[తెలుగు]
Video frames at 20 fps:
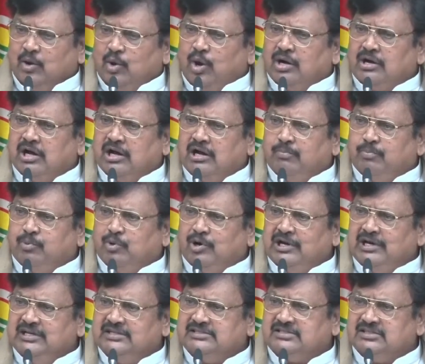లోకల్
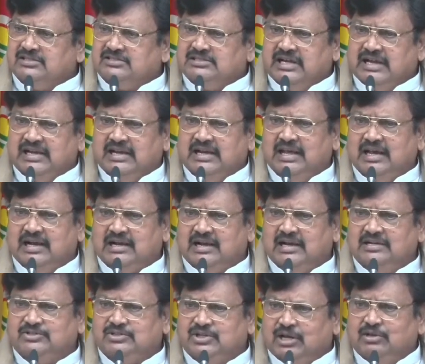పోలీసు చేయలేక
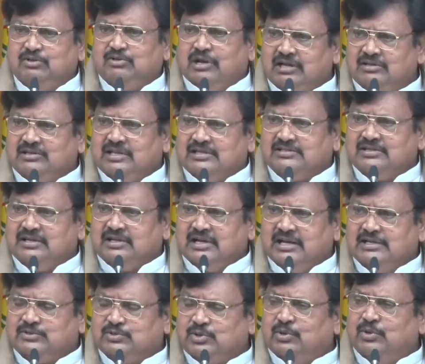చేతులు తెలిసిన
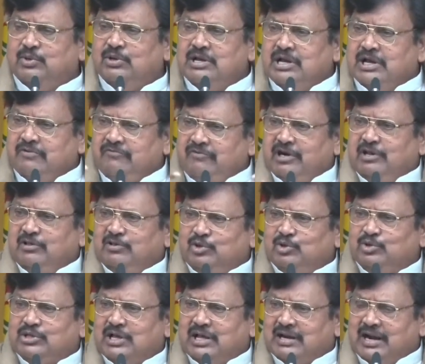కేసులు వీళ్ళు
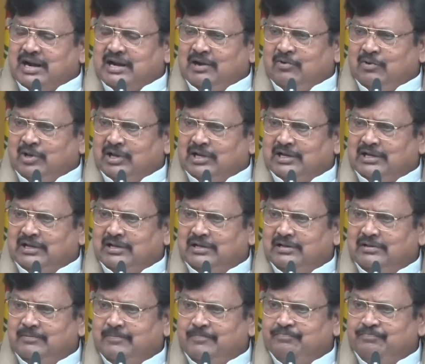దిగుతారు రంగంలోకి